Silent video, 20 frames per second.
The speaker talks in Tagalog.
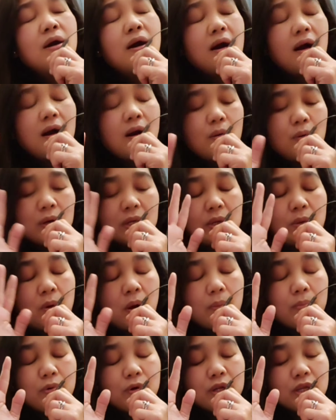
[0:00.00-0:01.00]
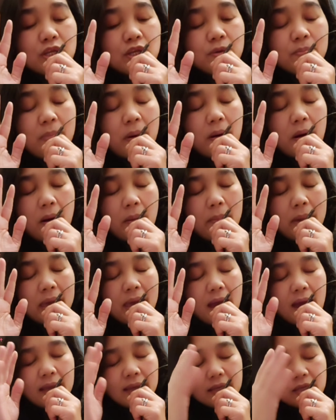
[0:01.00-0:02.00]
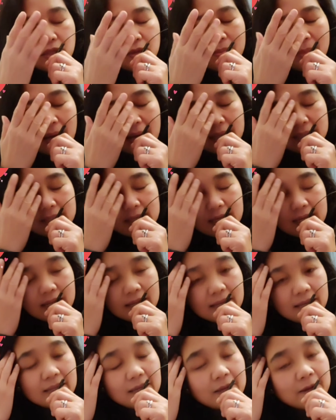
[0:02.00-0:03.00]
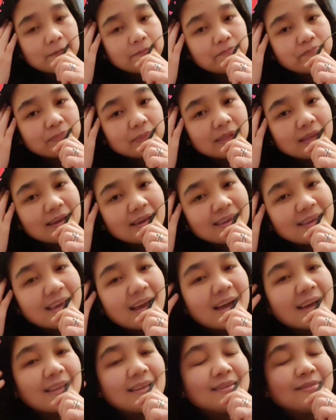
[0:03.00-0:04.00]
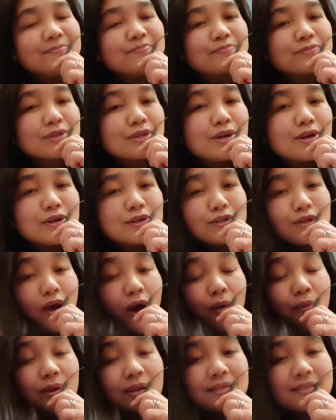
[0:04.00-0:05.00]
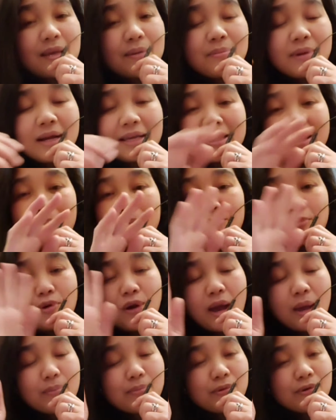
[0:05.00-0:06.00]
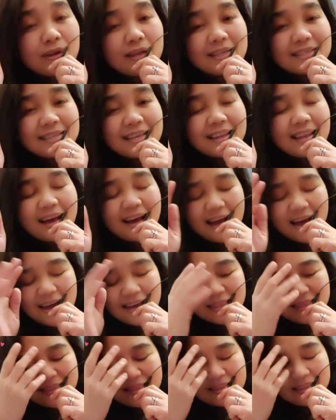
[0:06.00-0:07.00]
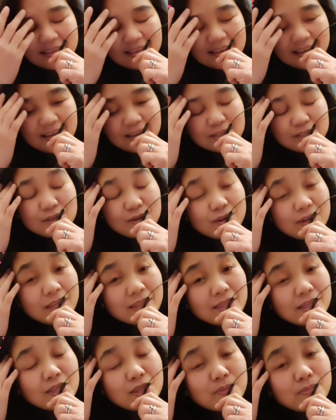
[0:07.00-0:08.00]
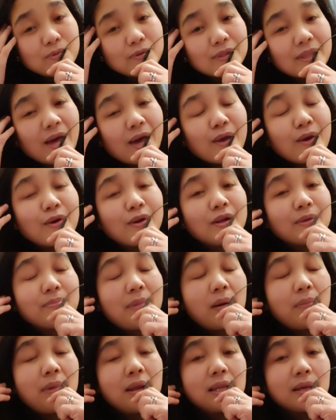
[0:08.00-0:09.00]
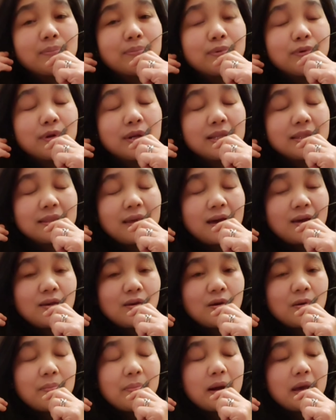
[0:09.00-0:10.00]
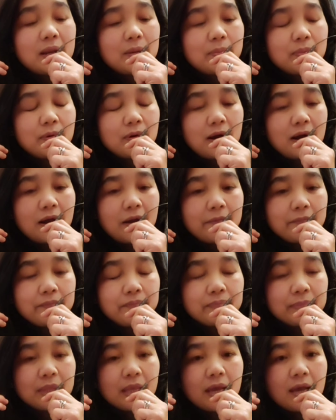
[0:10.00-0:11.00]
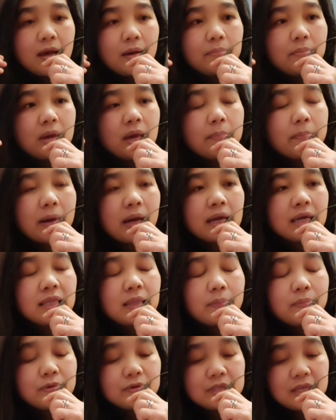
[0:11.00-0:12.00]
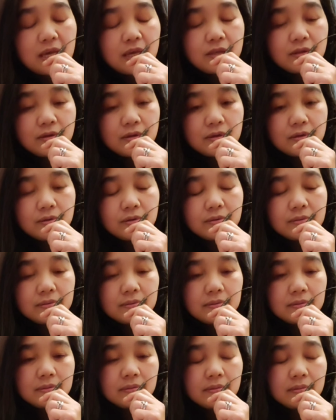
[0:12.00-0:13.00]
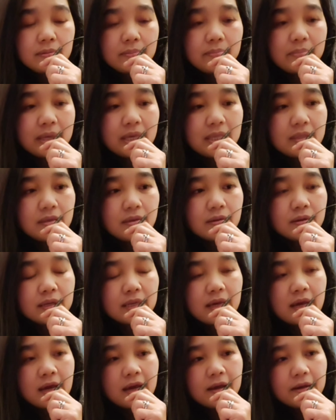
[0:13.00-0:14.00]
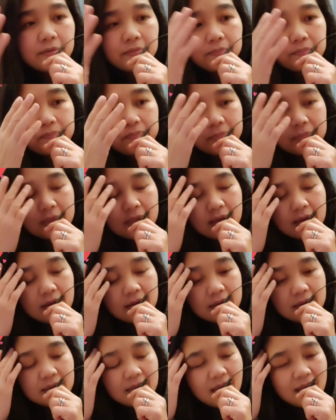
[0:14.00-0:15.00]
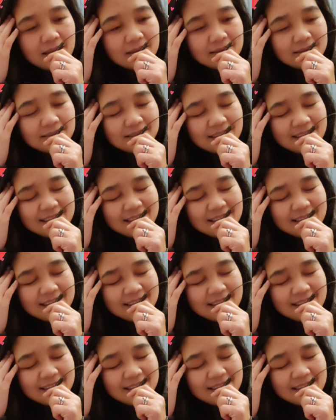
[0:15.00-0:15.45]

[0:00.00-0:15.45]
Uh, wag na wag po ninyong pabayaan ang inyong mga sarili. Yan. So I will say magandang buhay po ulit sa lahat. So nandito po tayo, nagbabalik po ulit tayo para po um, maipakita po sa inyo yung video na yan.